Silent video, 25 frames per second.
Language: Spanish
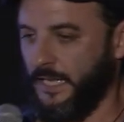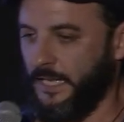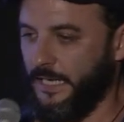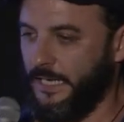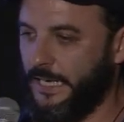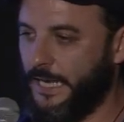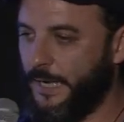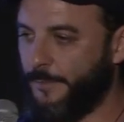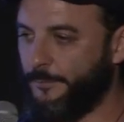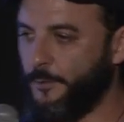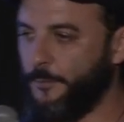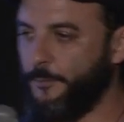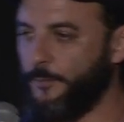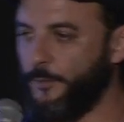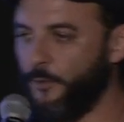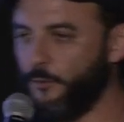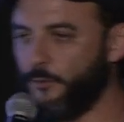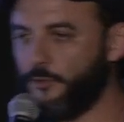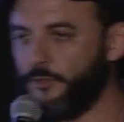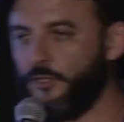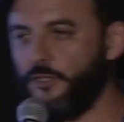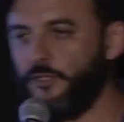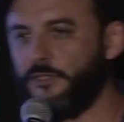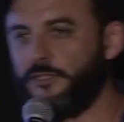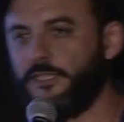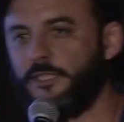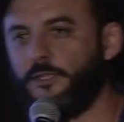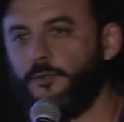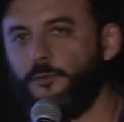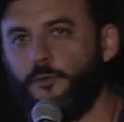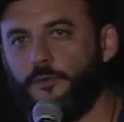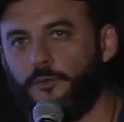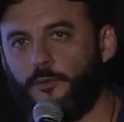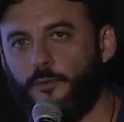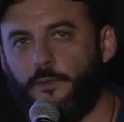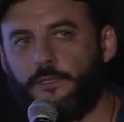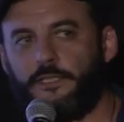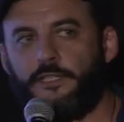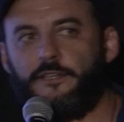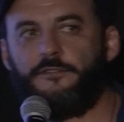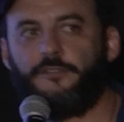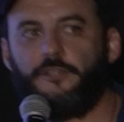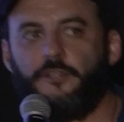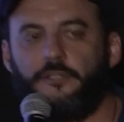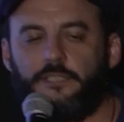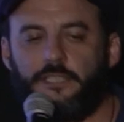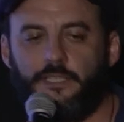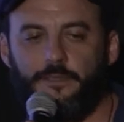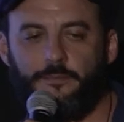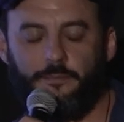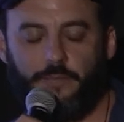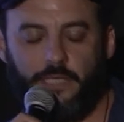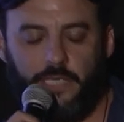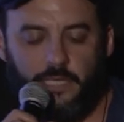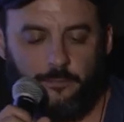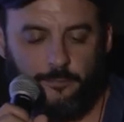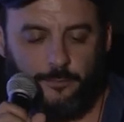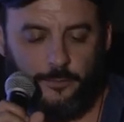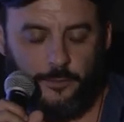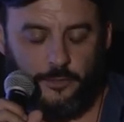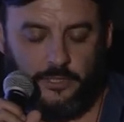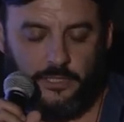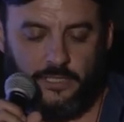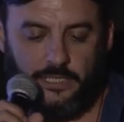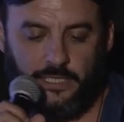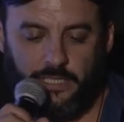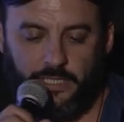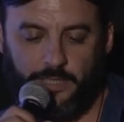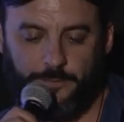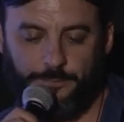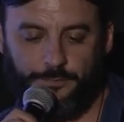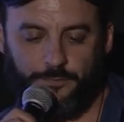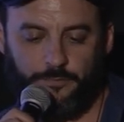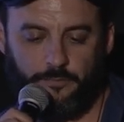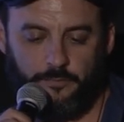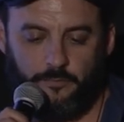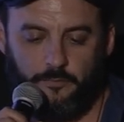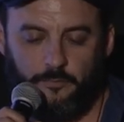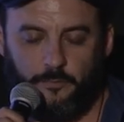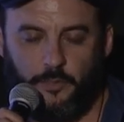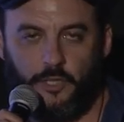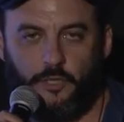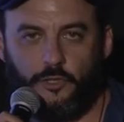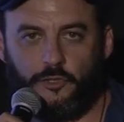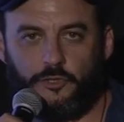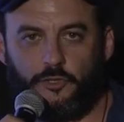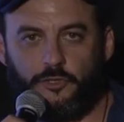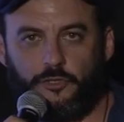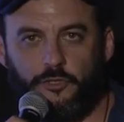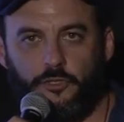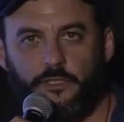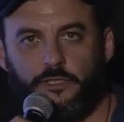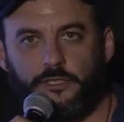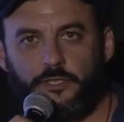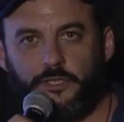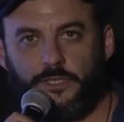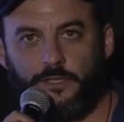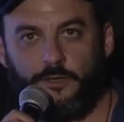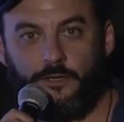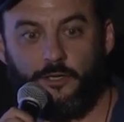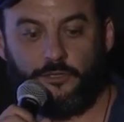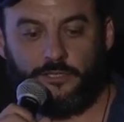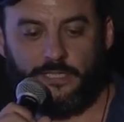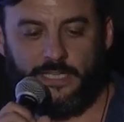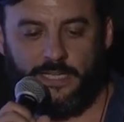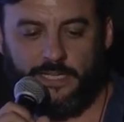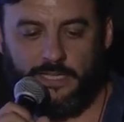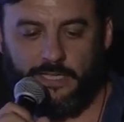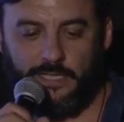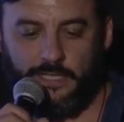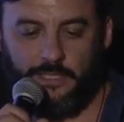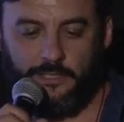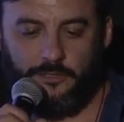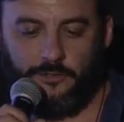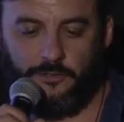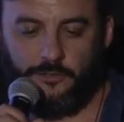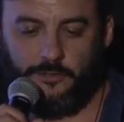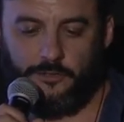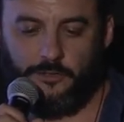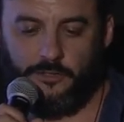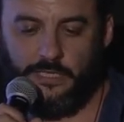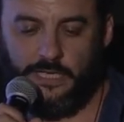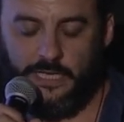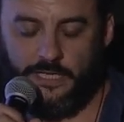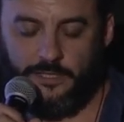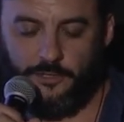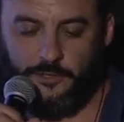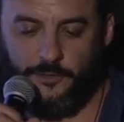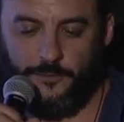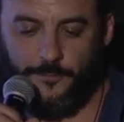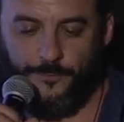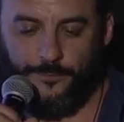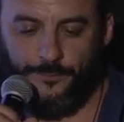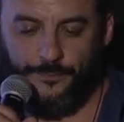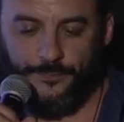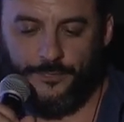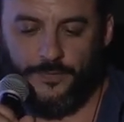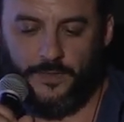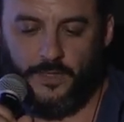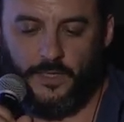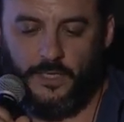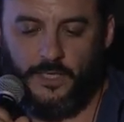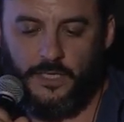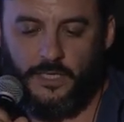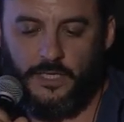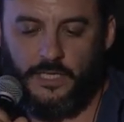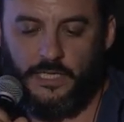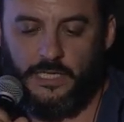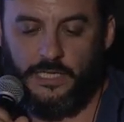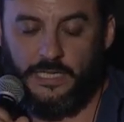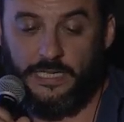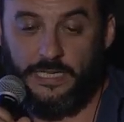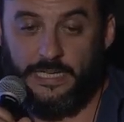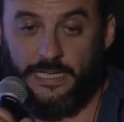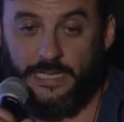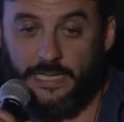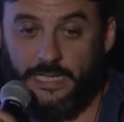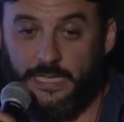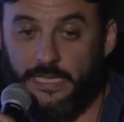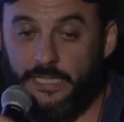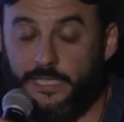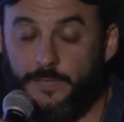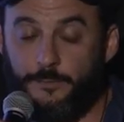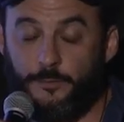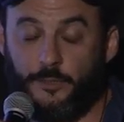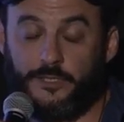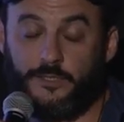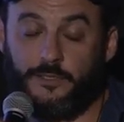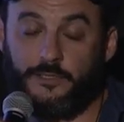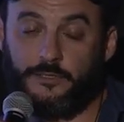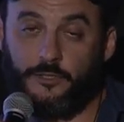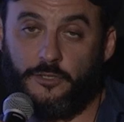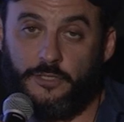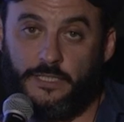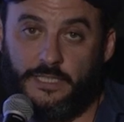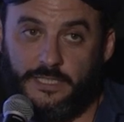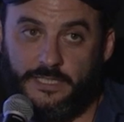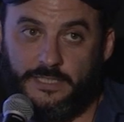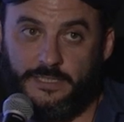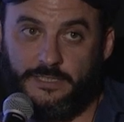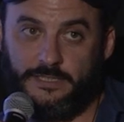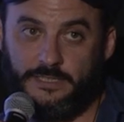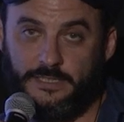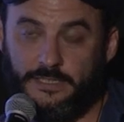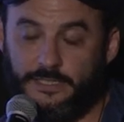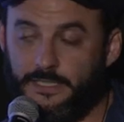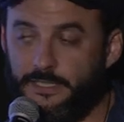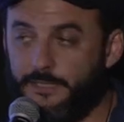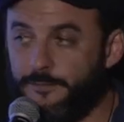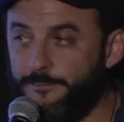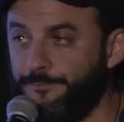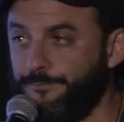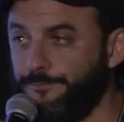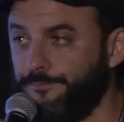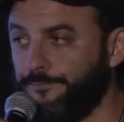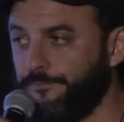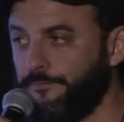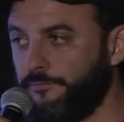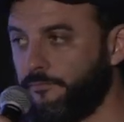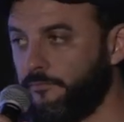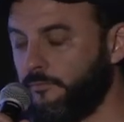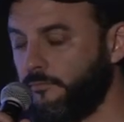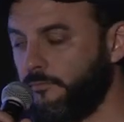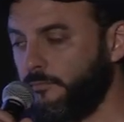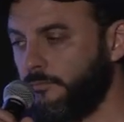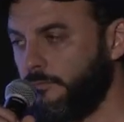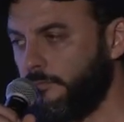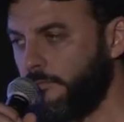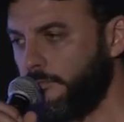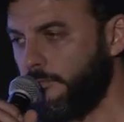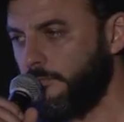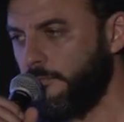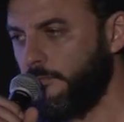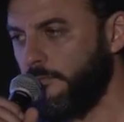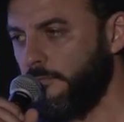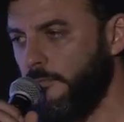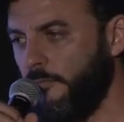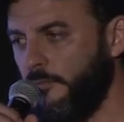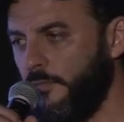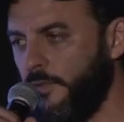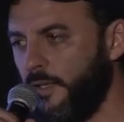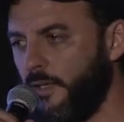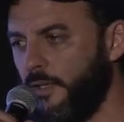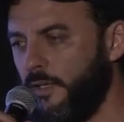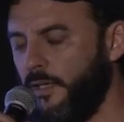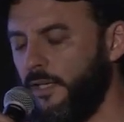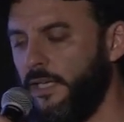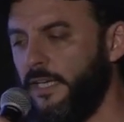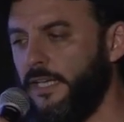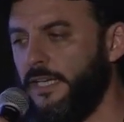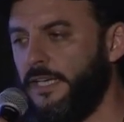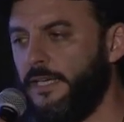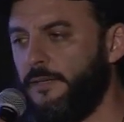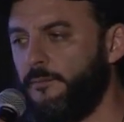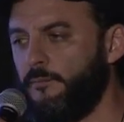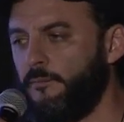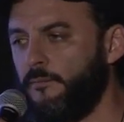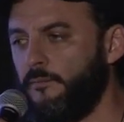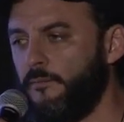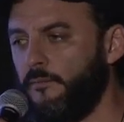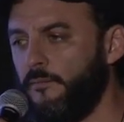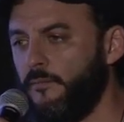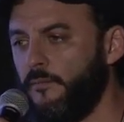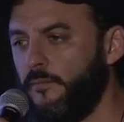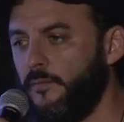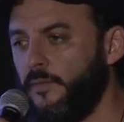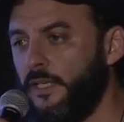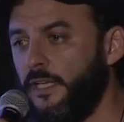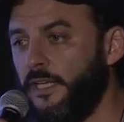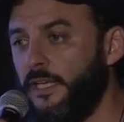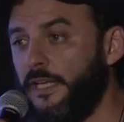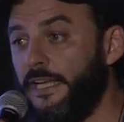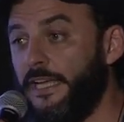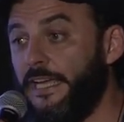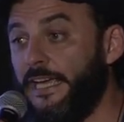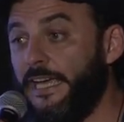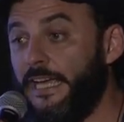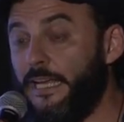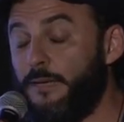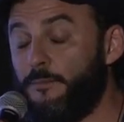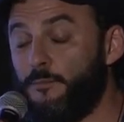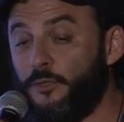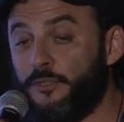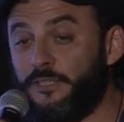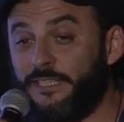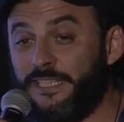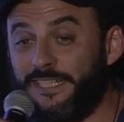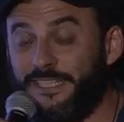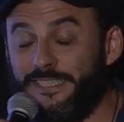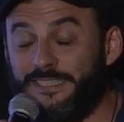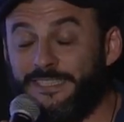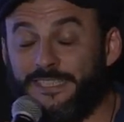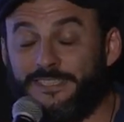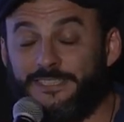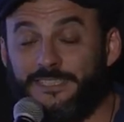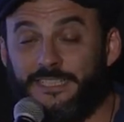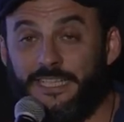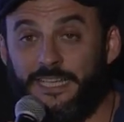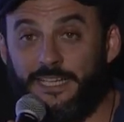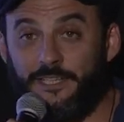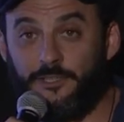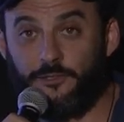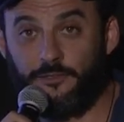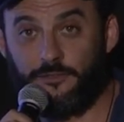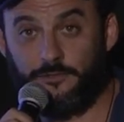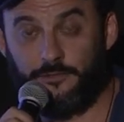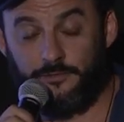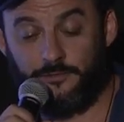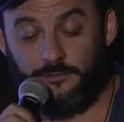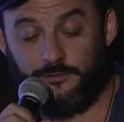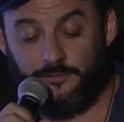La postproducción ya tuvo sus desafíos también, porque, bueno, yo, estoy, estaba en Los Ángeles, ¿no? Todo el año. El equipo estaba todo en Argentina. Em, el montajista chileno,